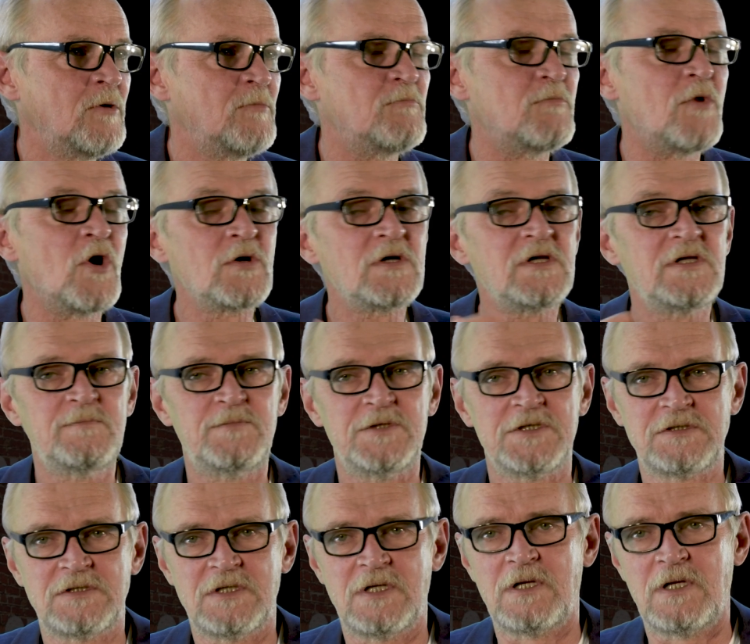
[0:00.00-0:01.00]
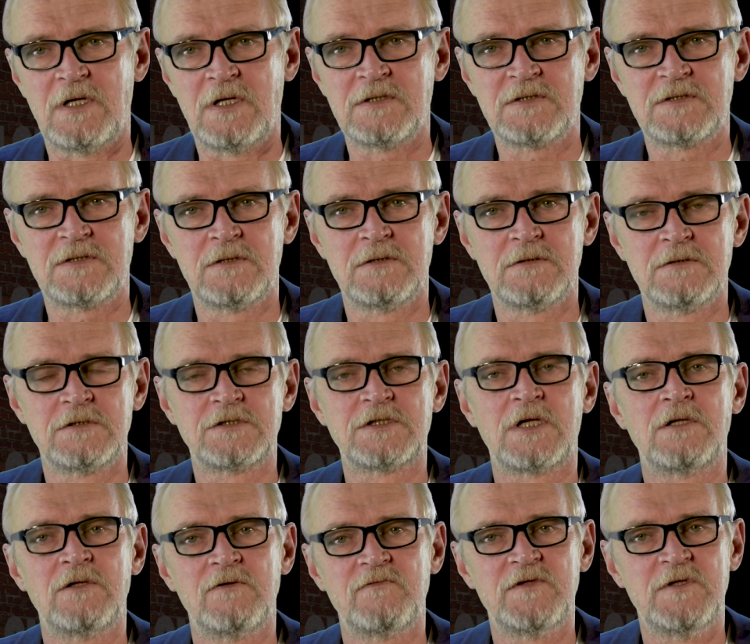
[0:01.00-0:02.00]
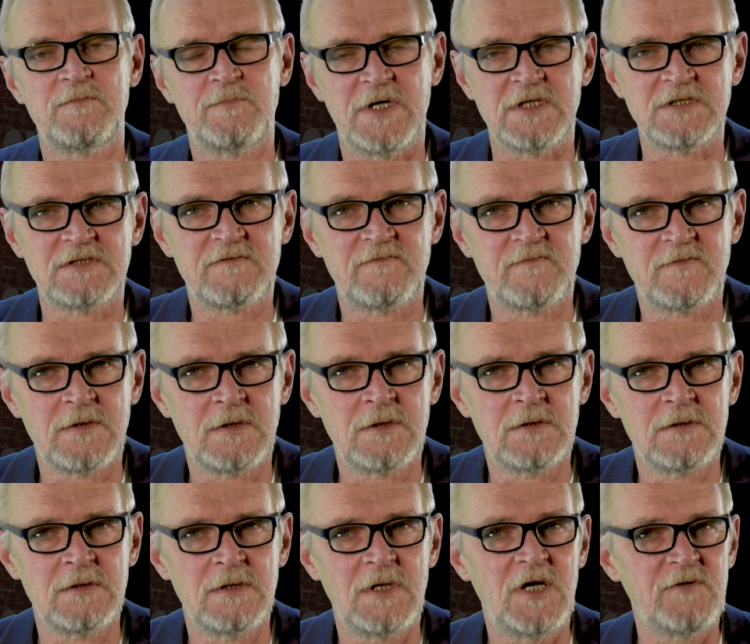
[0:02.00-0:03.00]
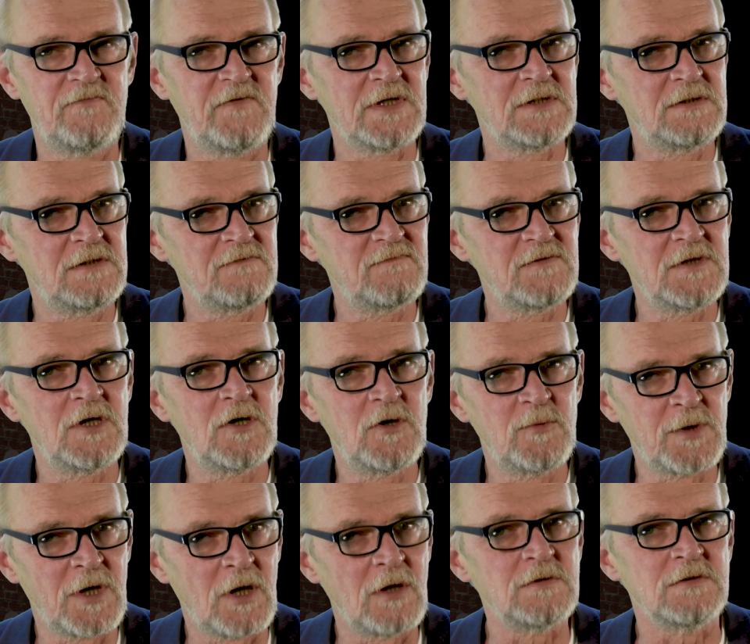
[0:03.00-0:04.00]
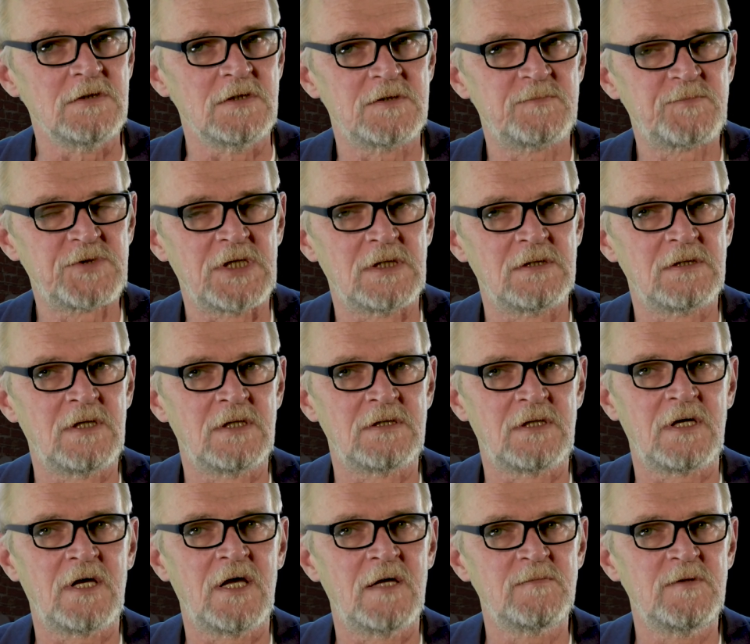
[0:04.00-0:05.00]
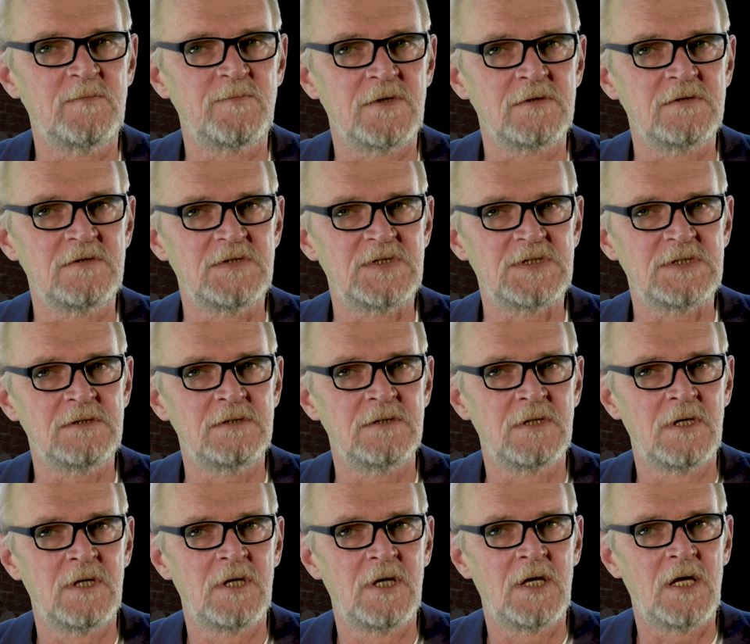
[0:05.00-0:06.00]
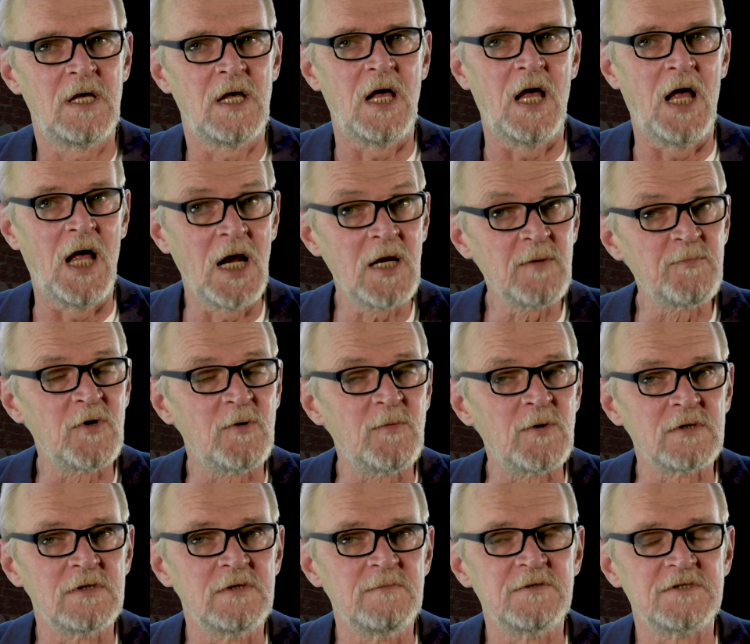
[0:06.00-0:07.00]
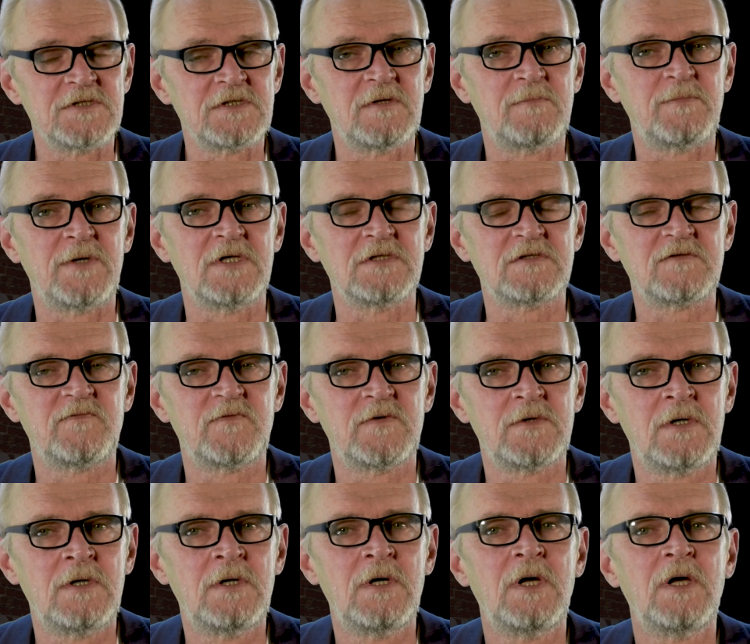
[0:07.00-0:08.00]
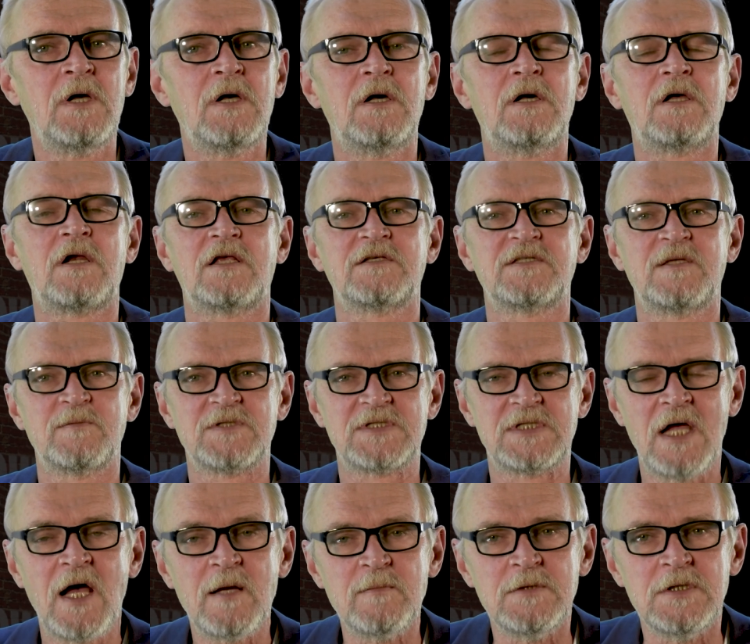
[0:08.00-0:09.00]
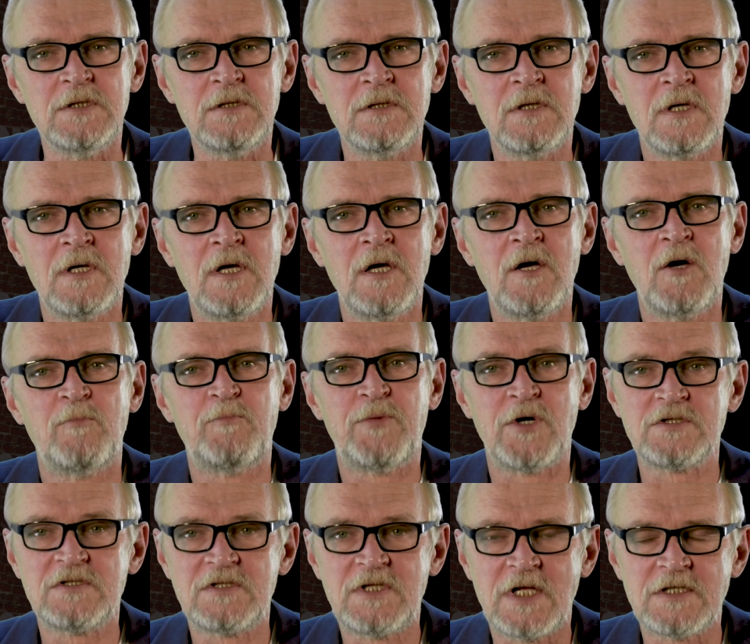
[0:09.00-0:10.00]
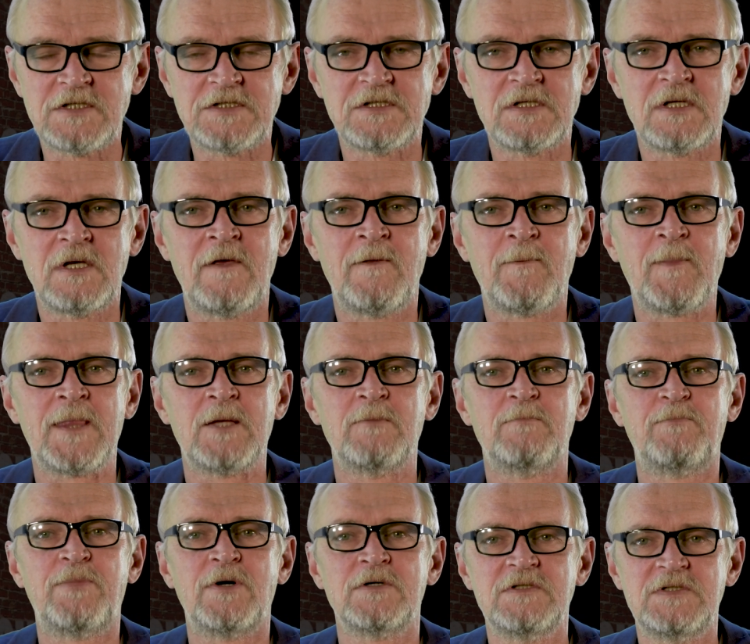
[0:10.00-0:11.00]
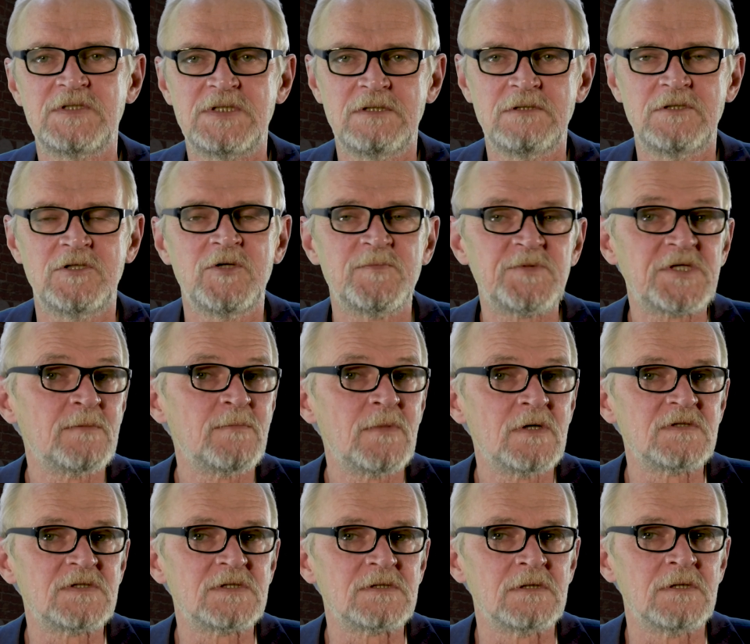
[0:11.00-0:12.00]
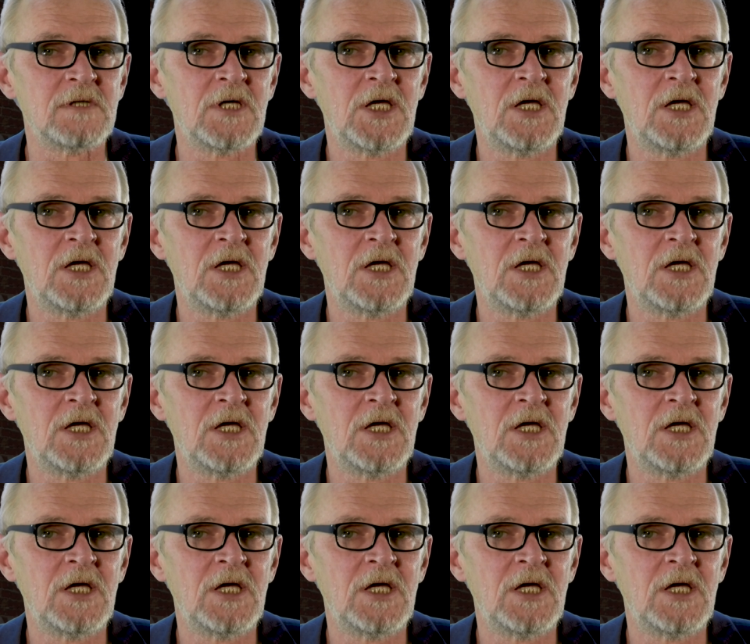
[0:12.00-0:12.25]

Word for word: Moglibyście nas, szanowni państwo, efektywnie obronić przed atakami policji. Albo moglibyście państwo razem z nami poddać się policyjnej przemocy